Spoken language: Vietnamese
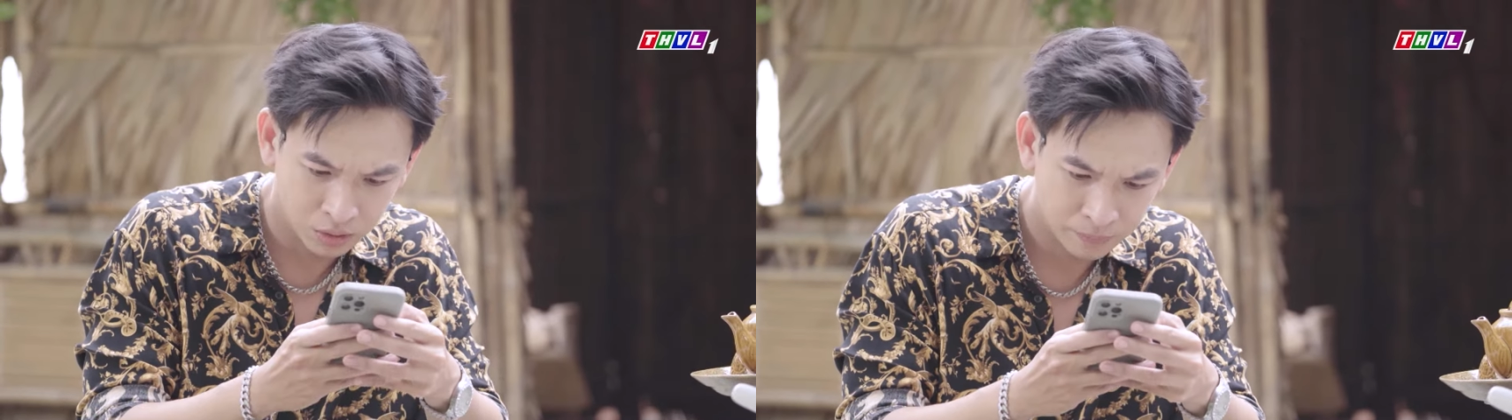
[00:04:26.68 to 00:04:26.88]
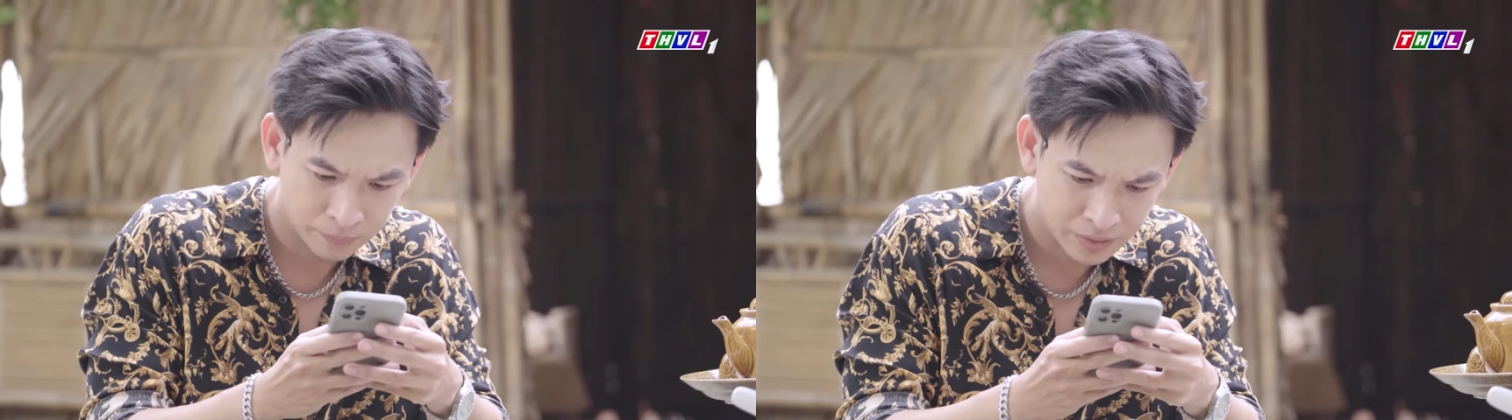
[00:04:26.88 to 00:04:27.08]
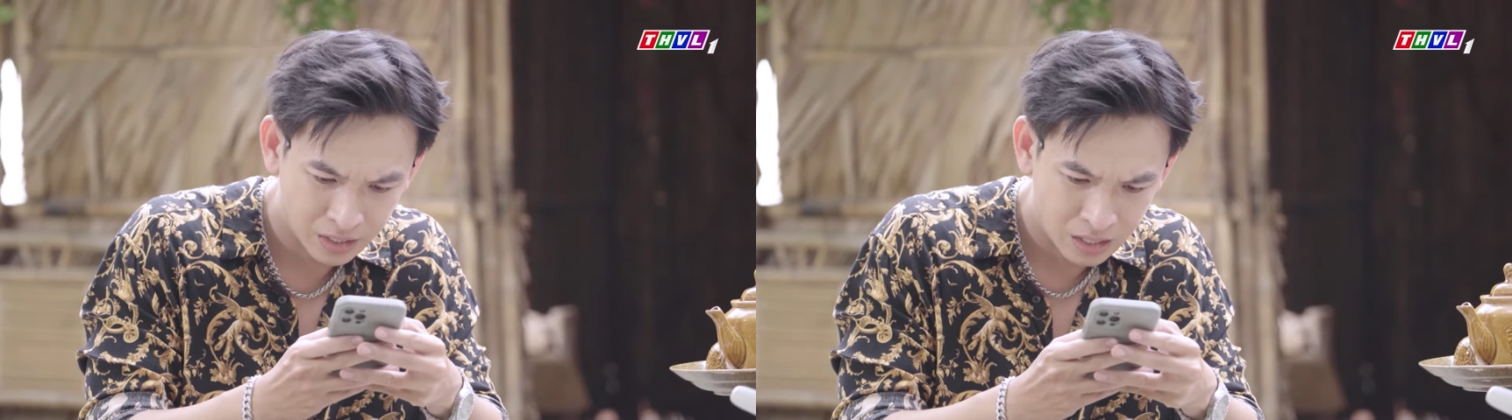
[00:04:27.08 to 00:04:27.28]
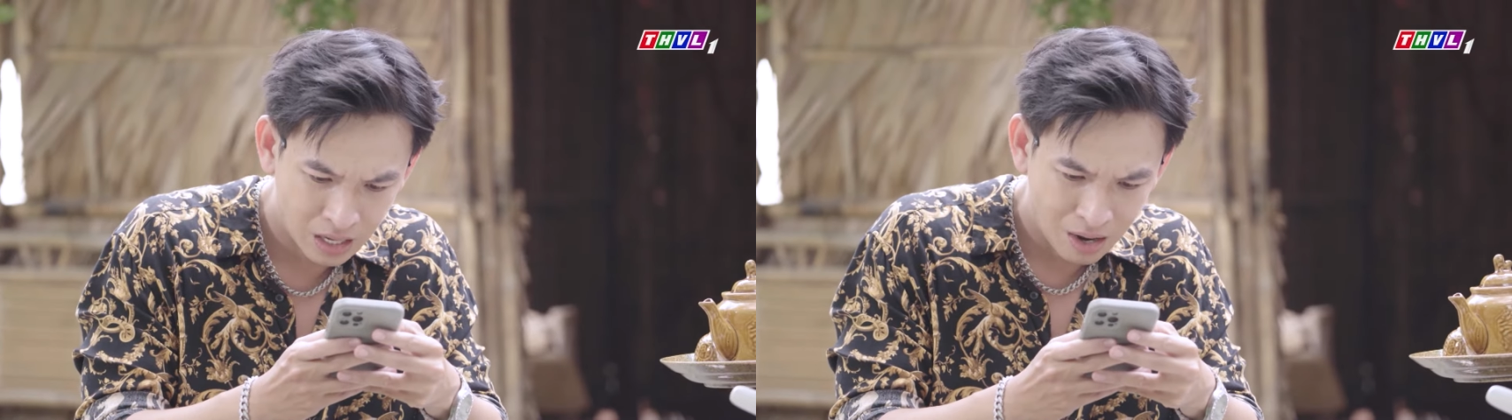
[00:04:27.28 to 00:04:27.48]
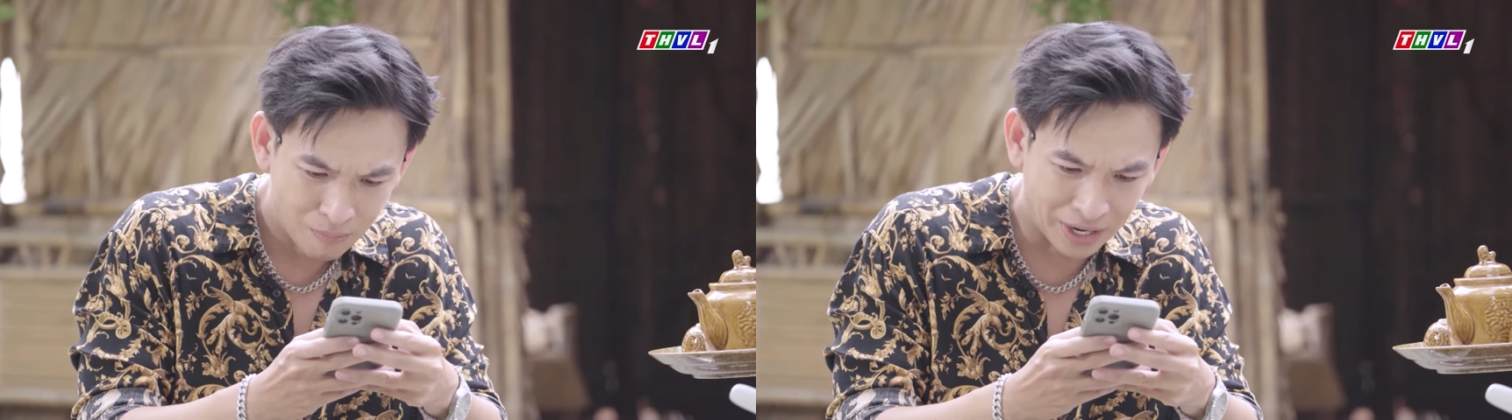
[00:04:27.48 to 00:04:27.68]
bà tiên tri
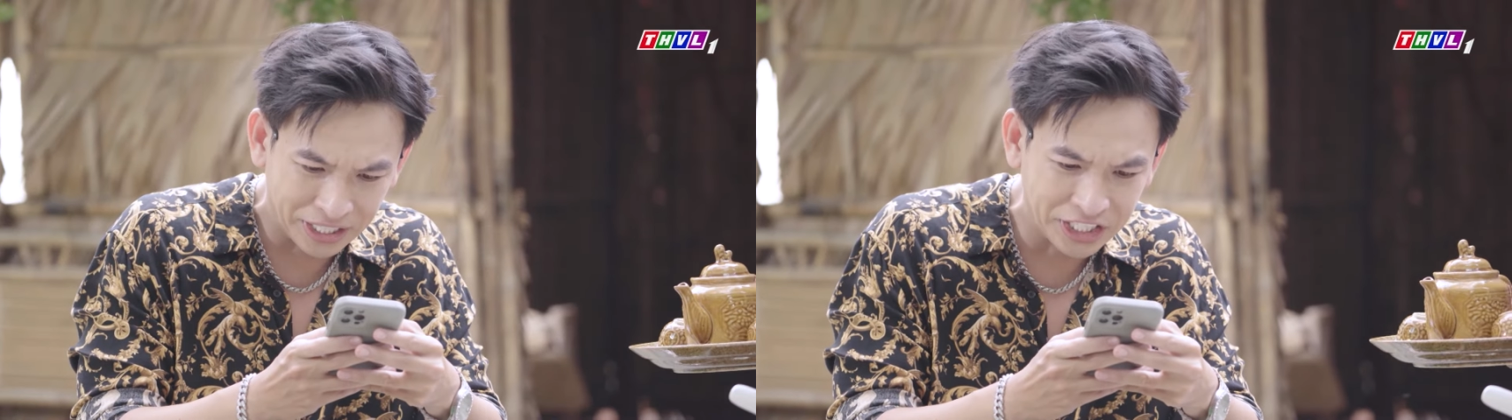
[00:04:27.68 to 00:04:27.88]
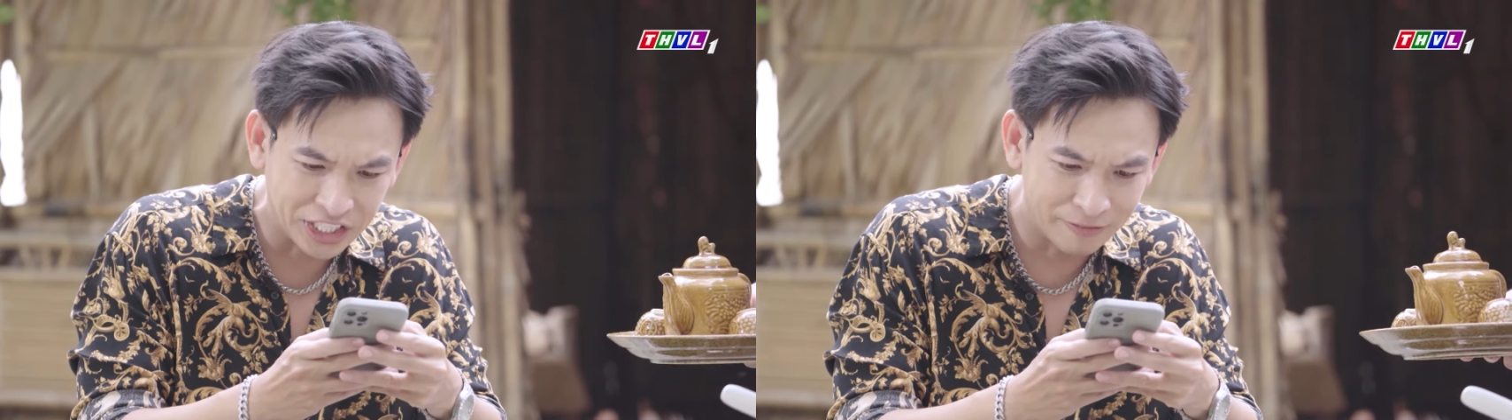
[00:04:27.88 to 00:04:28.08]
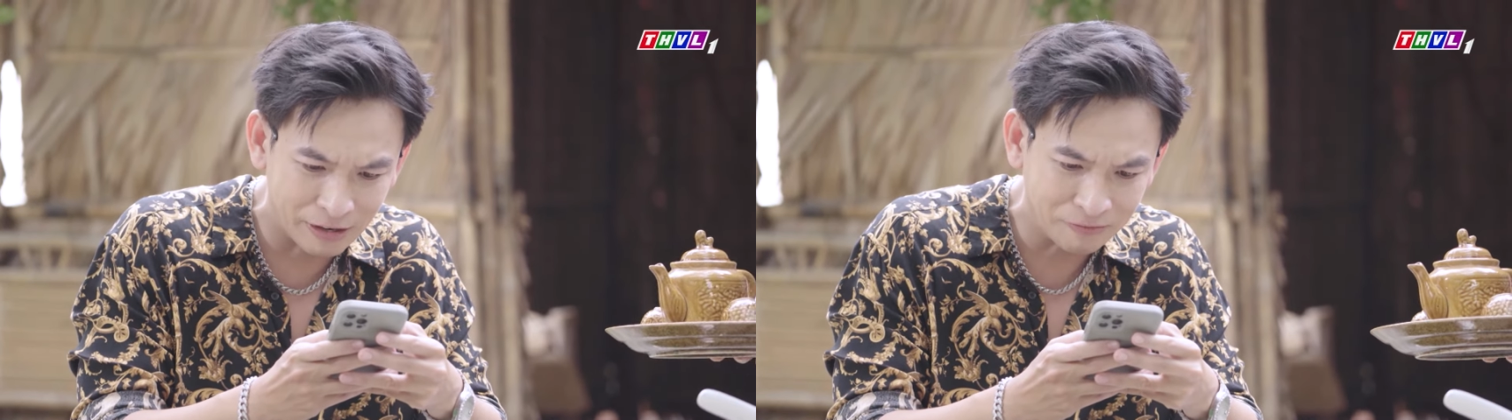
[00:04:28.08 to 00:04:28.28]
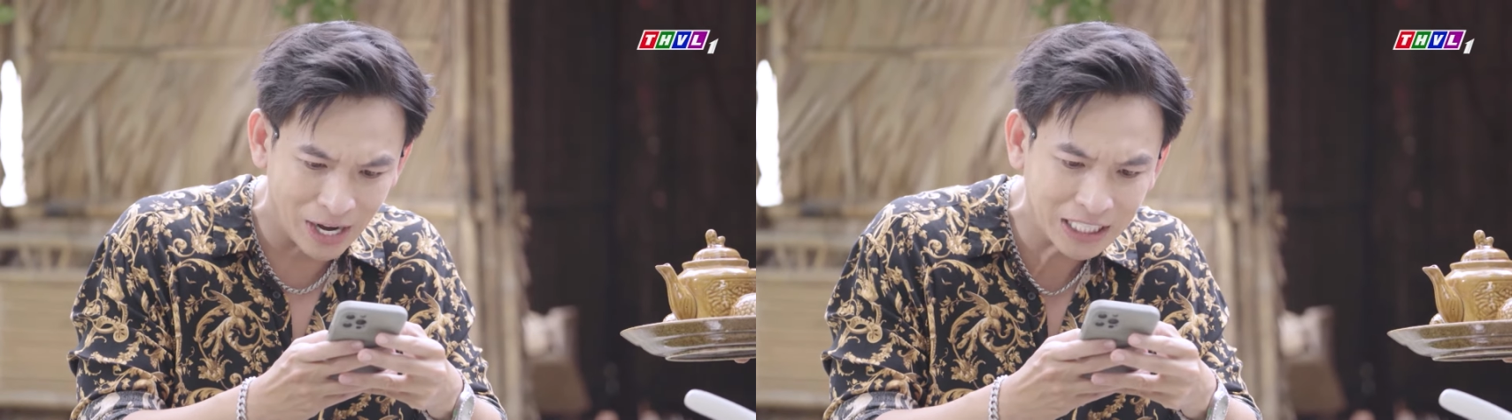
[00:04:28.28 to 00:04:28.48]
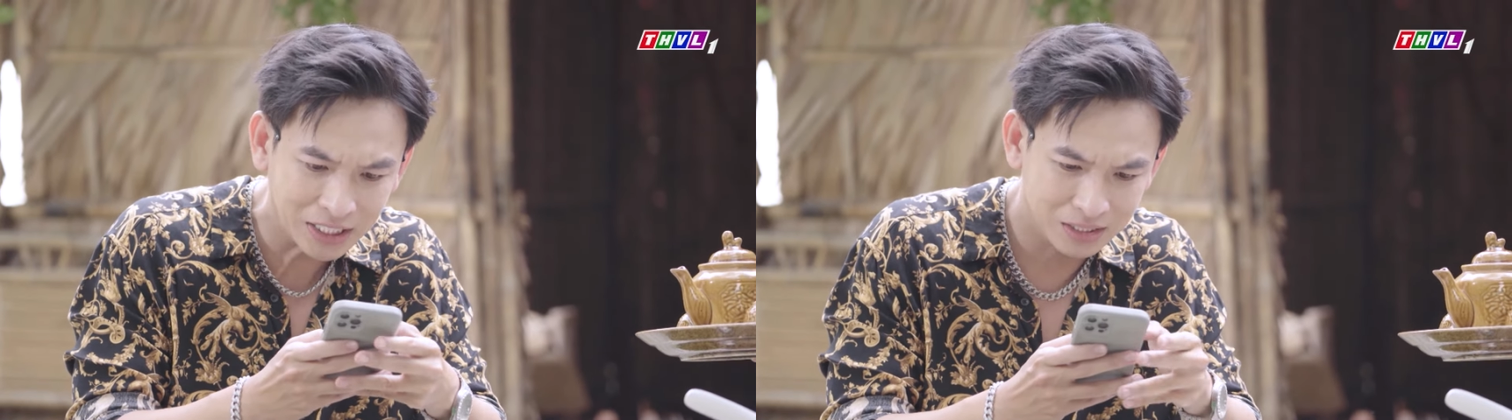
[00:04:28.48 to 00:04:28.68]
nào bà tiên tri văn
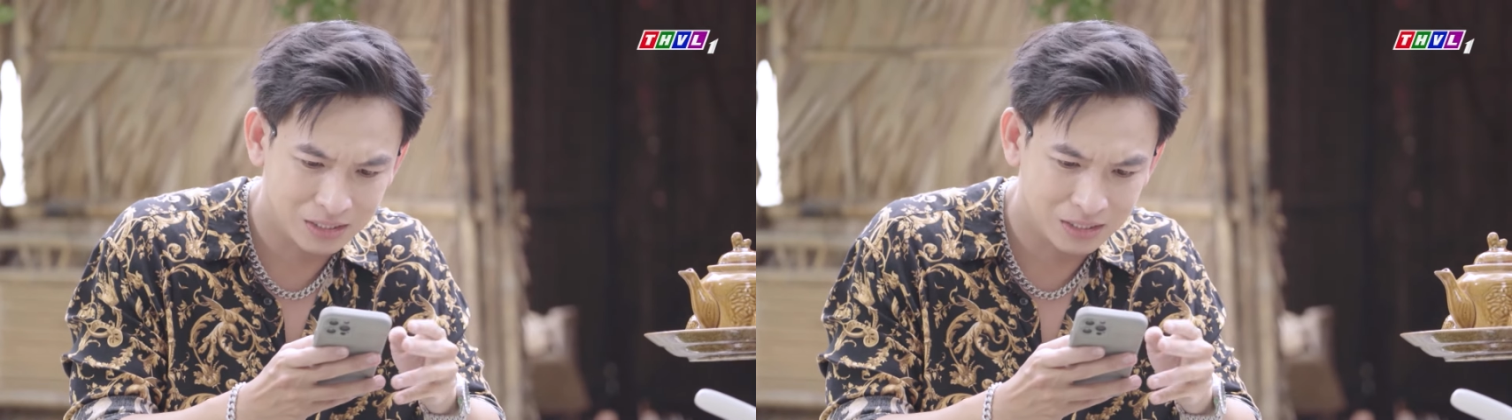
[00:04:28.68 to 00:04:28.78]
vách